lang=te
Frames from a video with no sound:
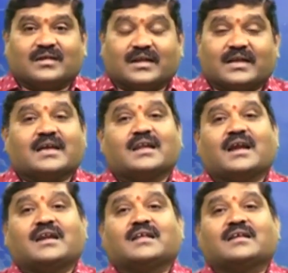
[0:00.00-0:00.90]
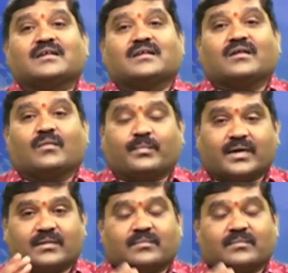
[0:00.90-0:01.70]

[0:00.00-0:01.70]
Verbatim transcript: రేగే లాంటి గొప్ప